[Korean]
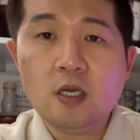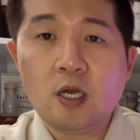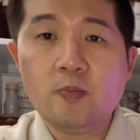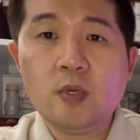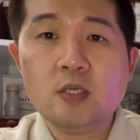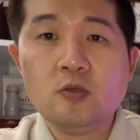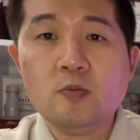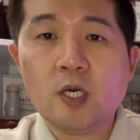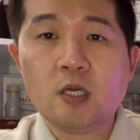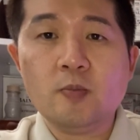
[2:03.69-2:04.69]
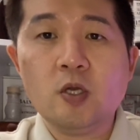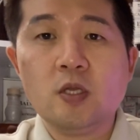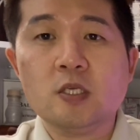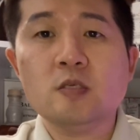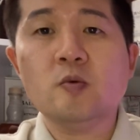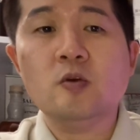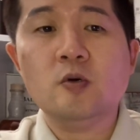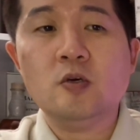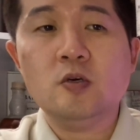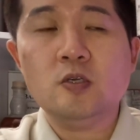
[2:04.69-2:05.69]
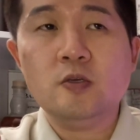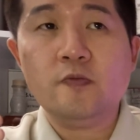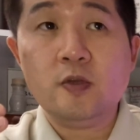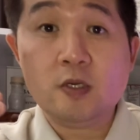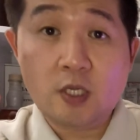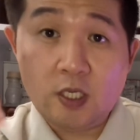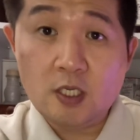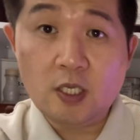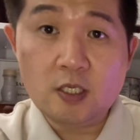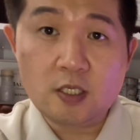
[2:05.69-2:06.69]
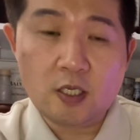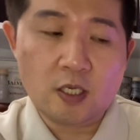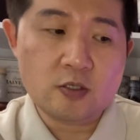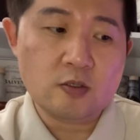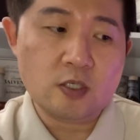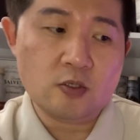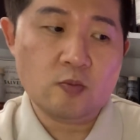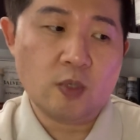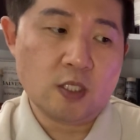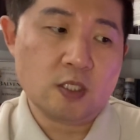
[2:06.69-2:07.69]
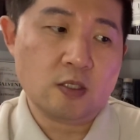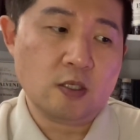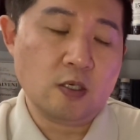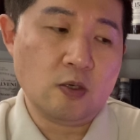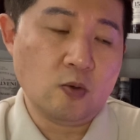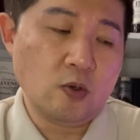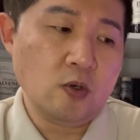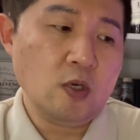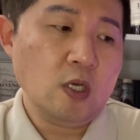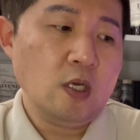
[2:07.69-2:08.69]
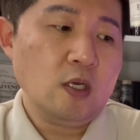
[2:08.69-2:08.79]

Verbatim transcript: 한마디로 말하면 X 벌본을 필을 했게 했는데 예전 기존 방식대로